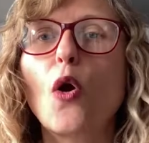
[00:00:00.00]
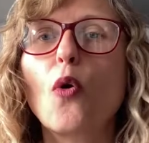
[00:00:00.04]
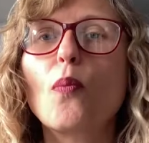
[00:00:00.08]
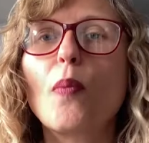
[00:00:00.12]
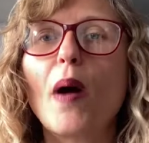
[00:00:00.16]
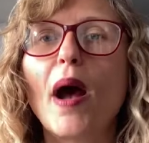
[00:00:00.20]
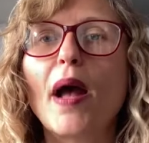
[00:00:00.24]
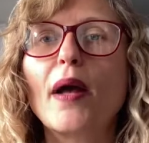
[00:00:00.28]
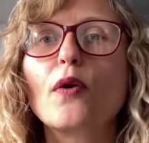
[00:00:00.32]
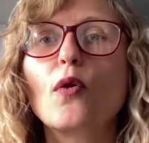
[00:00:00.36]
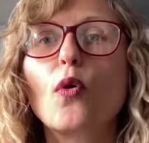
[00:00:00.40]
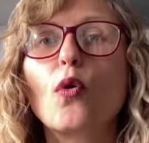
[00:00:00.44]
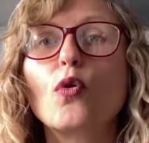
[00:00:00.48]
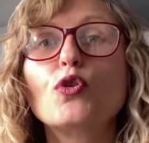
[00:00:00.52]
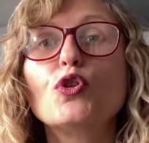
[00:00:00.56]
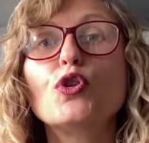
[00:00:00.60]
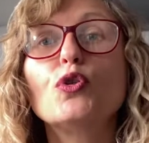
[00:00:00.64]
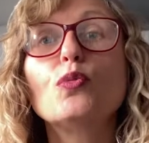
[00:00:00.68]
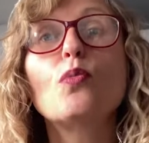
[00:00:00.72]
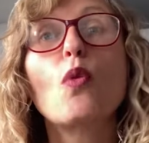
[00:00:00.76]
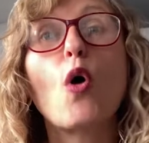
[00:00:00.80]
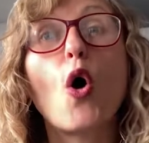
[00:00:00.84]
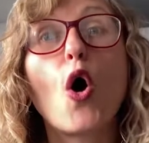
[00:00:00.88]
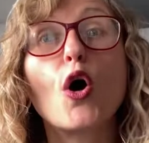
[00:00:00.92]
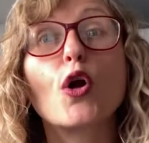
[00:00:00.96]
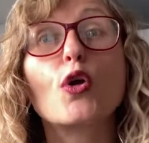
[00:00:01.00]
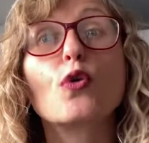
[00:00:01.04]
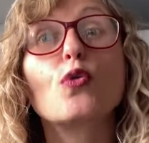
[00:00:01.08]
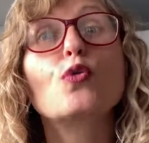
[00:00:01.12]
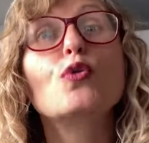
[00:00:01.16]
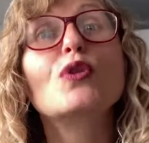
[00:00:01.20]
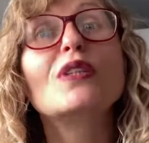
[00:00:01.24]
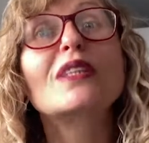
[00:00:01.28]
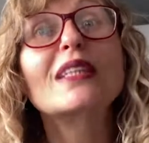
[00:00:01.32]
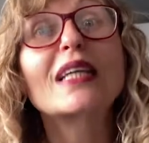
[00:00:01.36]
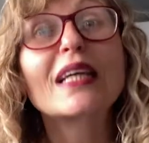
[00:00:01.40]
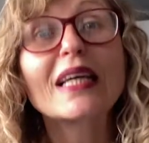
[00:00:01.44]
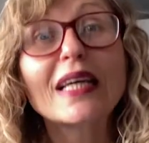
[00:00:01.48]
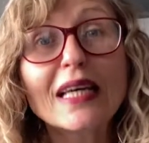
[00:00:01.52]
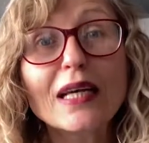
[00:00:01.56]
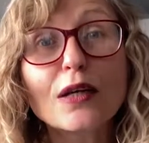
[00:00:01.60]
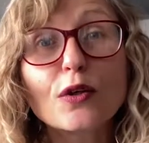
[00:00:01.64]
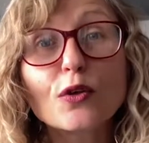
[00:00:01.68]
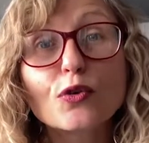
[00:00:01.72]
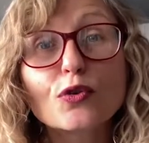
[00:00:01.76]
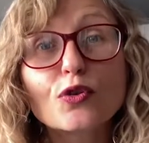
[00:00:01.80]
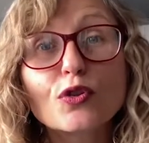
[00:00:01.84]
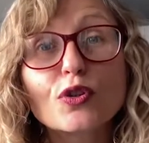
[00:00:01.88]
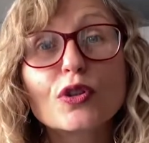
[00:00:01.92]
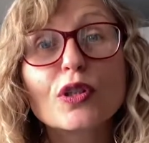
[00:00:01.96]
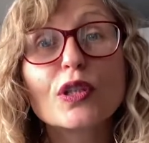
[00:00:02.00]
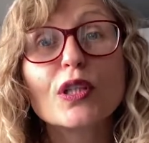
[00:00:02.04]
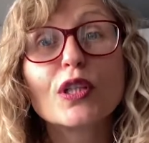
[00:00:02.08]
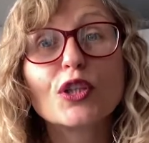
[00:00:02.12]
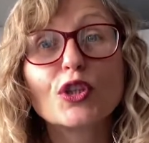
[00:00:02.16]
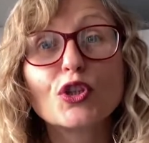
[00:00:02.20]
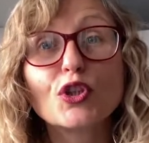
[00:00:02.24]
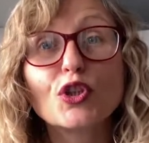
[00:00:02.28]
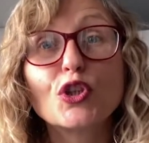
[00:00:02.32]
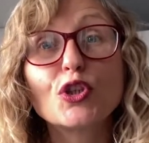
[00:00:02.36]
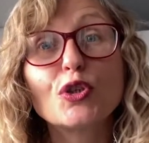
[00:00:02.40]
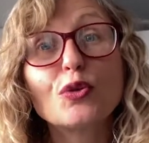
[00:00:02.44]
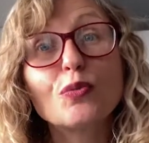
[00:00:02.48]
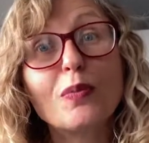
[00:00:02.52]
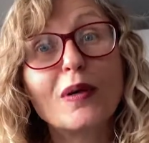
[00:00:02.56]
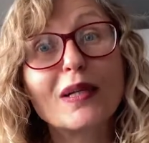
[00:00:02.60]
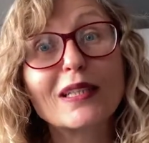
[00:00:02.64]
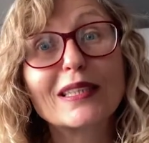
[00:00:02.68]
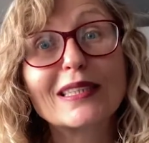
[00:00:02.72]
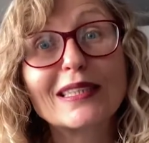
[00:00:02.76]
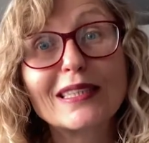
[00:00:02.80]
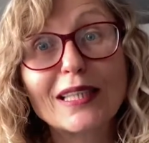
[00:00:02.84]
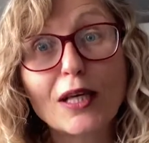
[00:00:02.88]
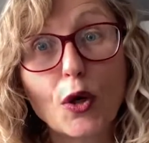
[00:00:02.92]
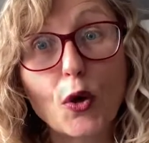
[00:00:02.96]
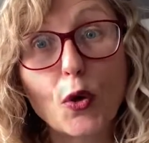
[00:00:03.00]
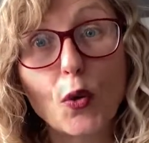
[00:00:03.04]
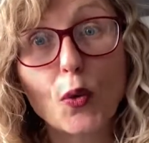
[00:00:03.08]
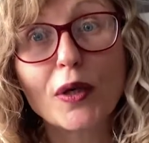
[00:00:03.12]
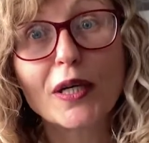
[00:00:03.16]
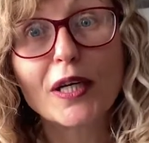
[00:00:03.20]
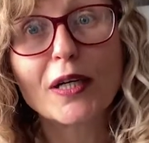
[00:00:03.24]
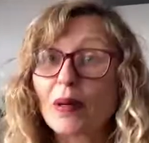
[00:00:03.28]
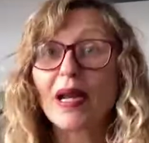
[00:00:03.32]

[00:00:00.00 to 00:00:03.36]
o bairro onde moram os ricos de Barcelona.